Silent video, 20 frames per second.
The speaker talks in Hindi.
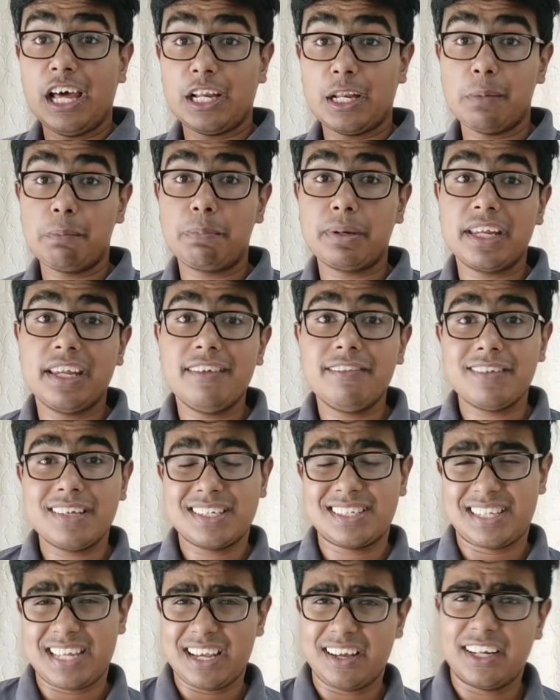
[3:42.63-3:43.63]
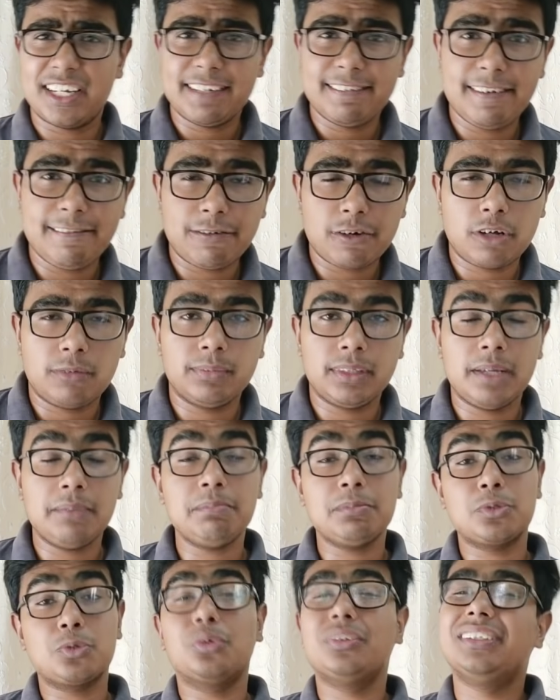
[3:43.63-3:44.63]
reprieve is taken away from
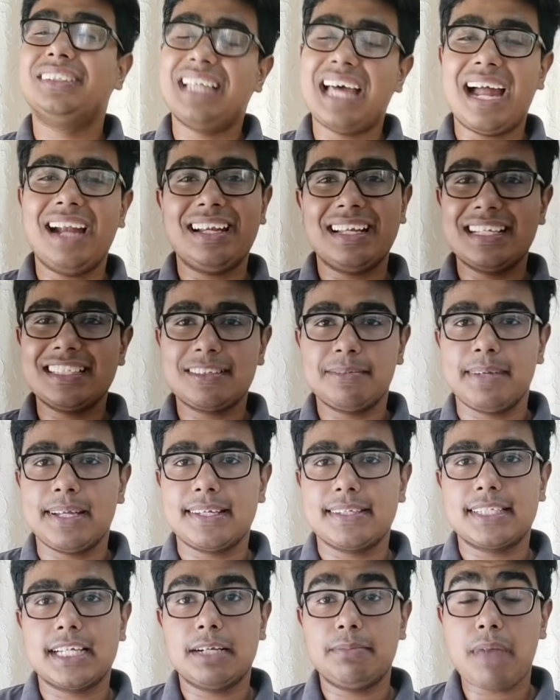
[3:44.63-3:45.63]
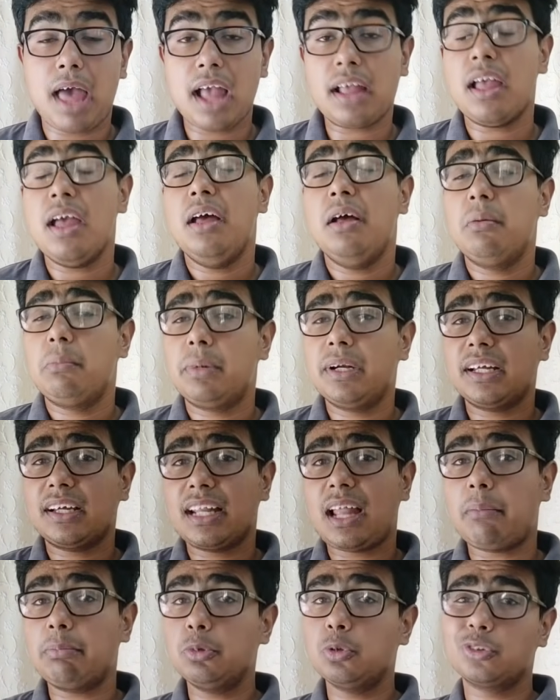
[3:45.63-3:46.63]
them so that is a major setback but
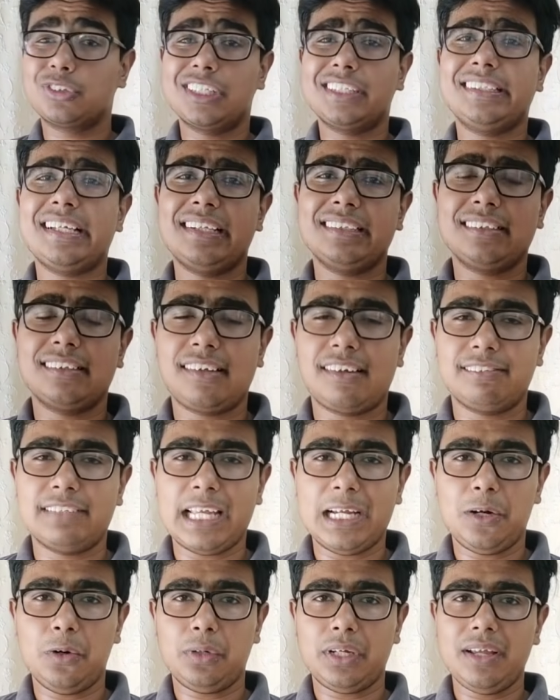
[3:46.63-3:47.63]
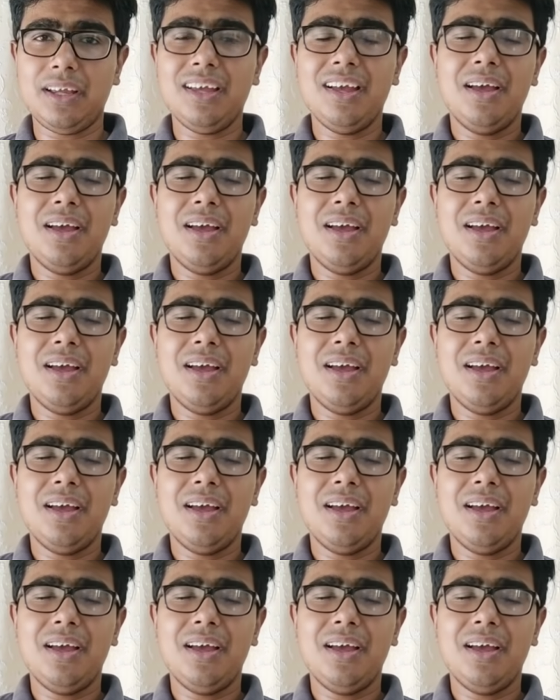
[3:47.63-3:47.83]
agar aap dusre side ki taraf देखो